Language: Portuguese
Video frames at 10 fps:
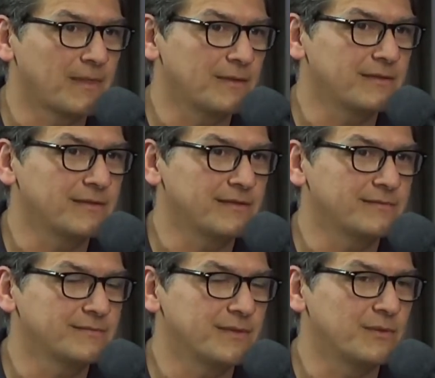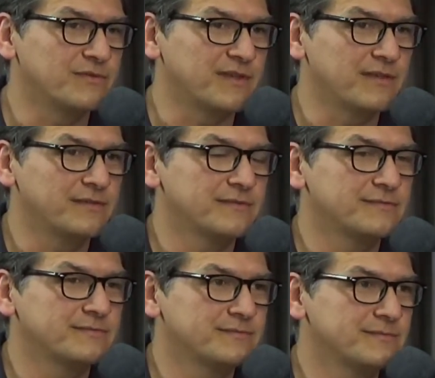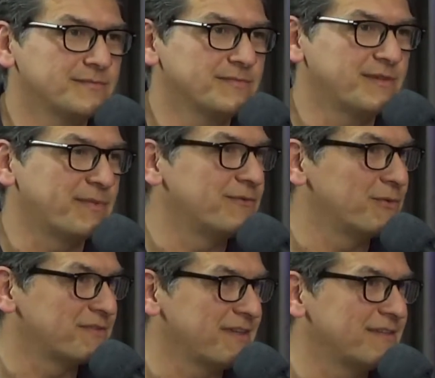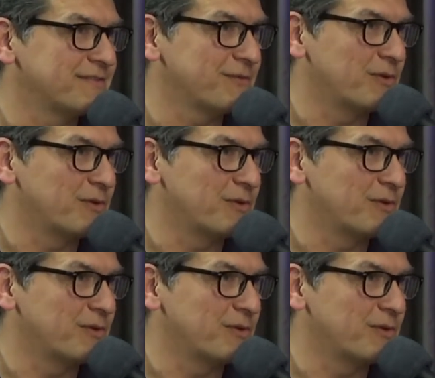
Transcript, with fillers: É, eu, não sei se para vocês,